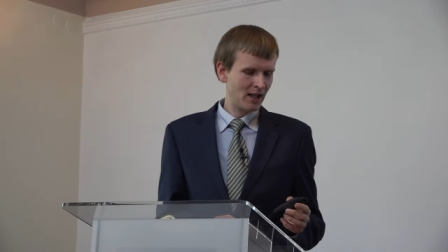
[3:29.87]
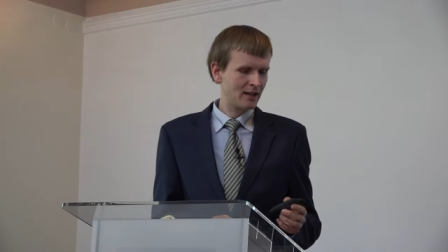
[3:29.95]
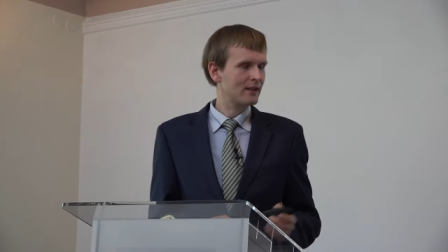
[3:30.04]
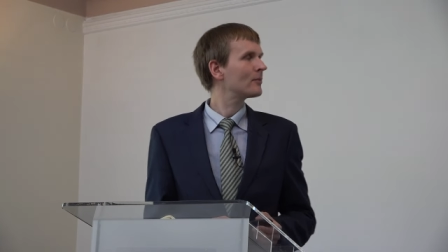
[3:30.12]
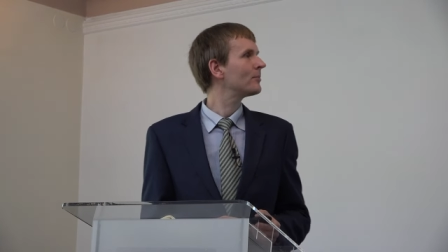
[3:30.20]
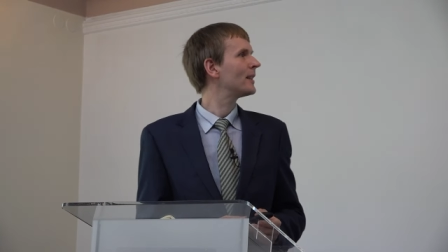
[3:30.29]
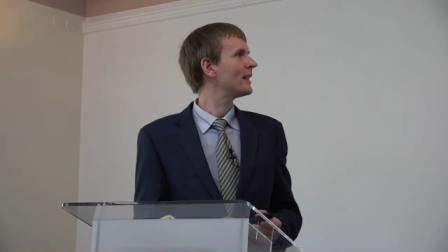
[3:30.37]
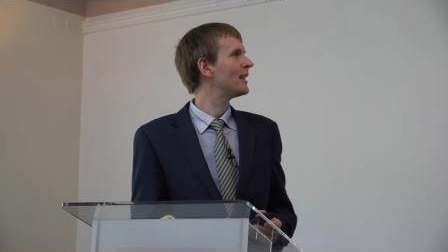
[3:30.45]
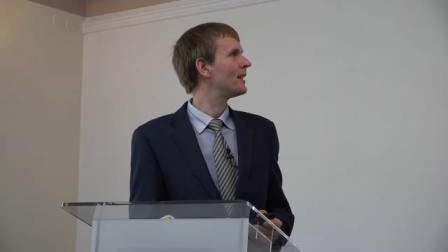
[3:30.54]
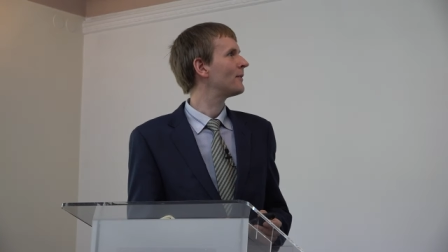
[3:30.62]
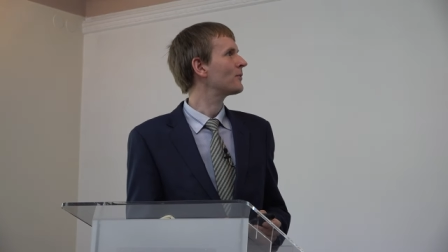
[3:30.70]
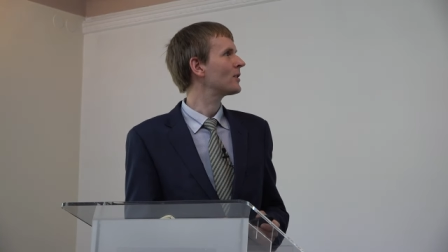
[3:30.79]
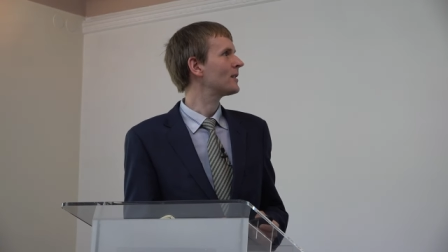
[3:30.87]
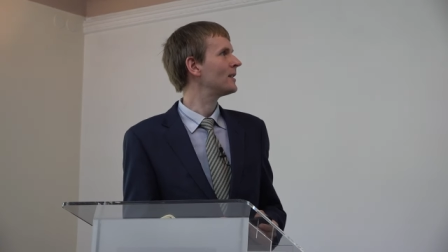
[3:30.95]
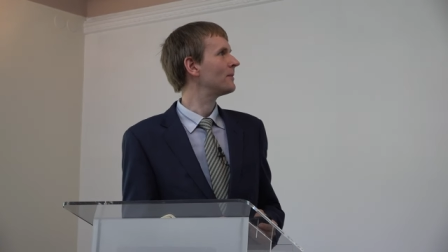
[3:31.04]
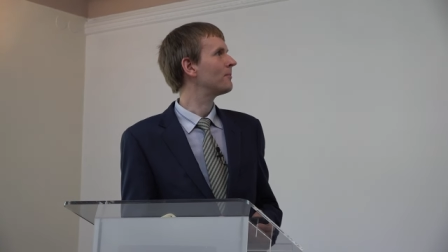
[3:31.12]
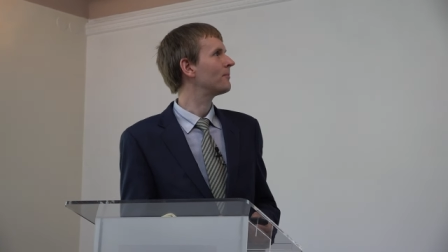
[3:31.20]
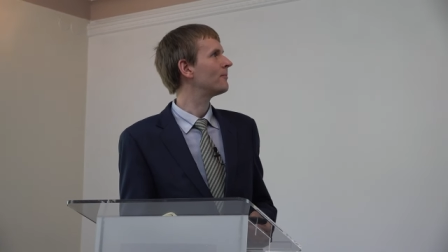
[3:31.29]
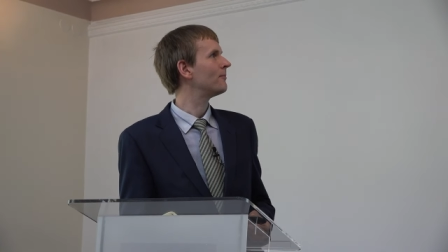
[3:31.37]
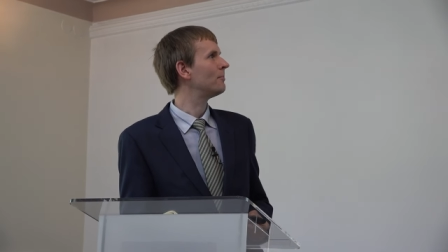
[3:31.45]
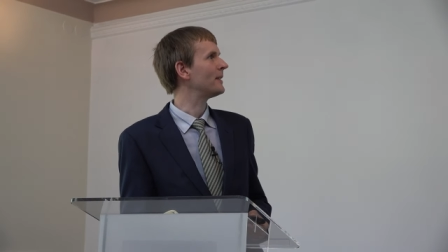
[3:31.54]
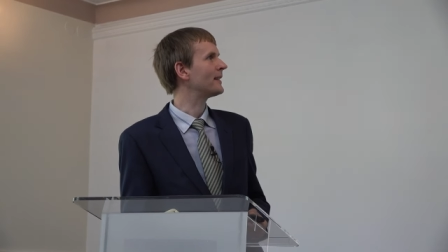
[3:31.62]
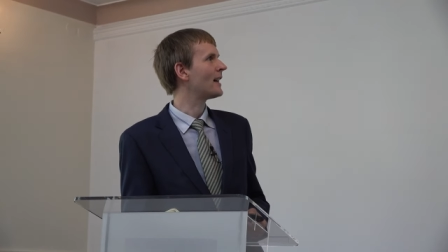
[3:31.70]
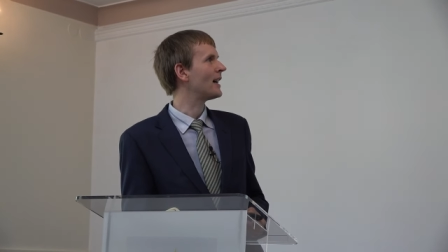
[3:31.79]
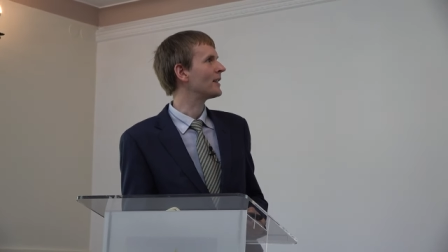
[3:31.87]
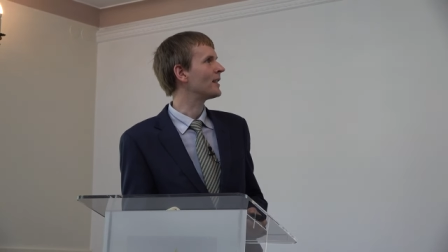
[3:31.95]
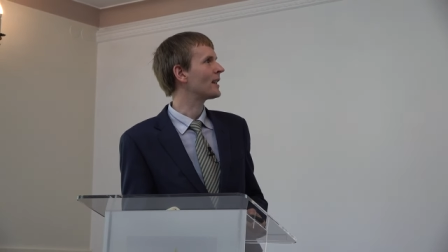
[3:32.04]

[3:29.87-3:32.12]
sobie wszyscy pytanie,